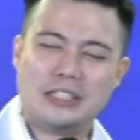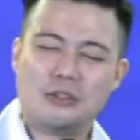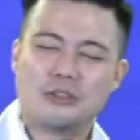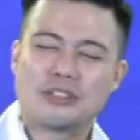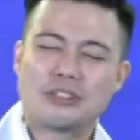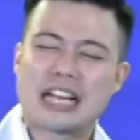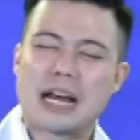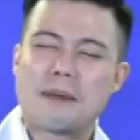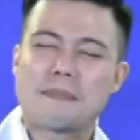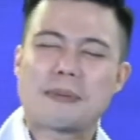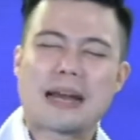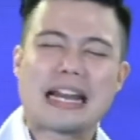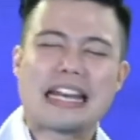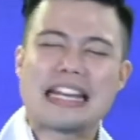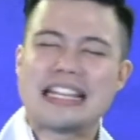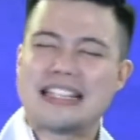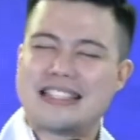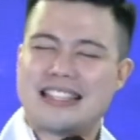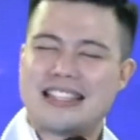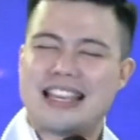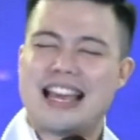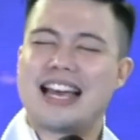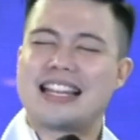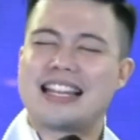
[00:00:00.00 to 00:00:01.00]
Ungkapkan
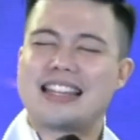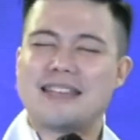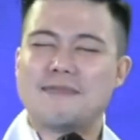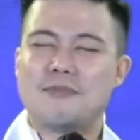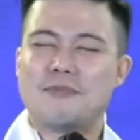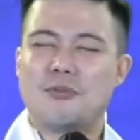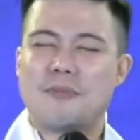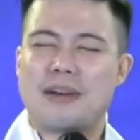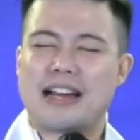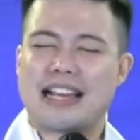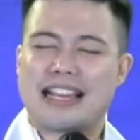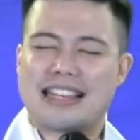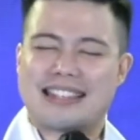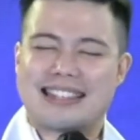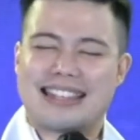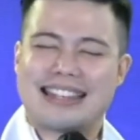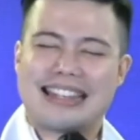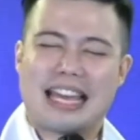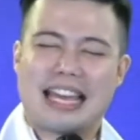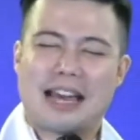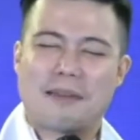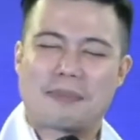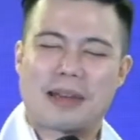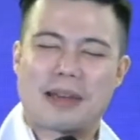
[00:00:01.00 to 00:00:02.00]
isi hatimu bagi
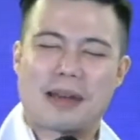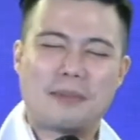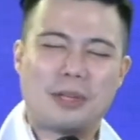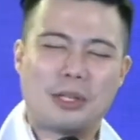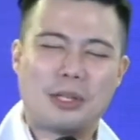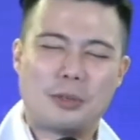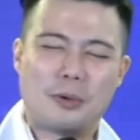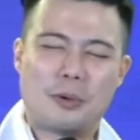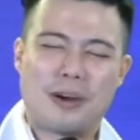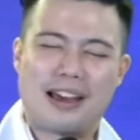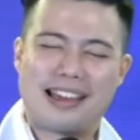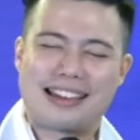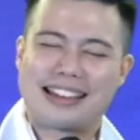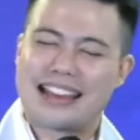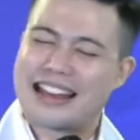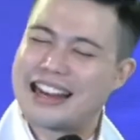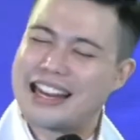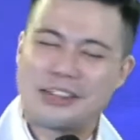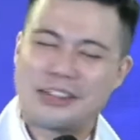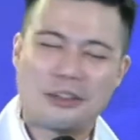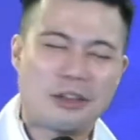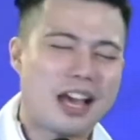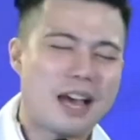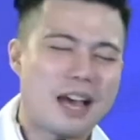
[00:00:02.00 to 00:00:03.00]
setiap kami Tuhan.
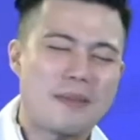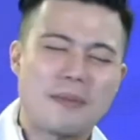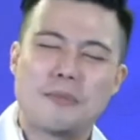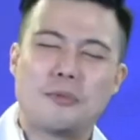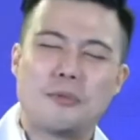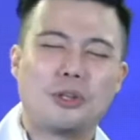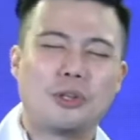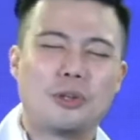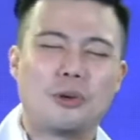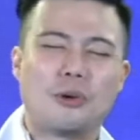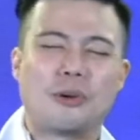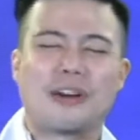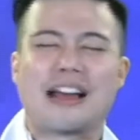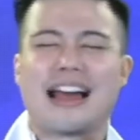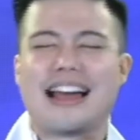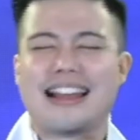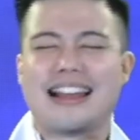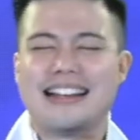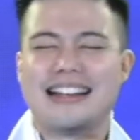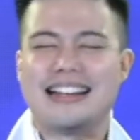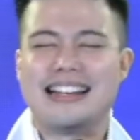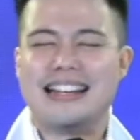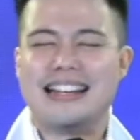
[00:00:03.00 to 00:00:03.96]
Karena itu yang kami butuhkan.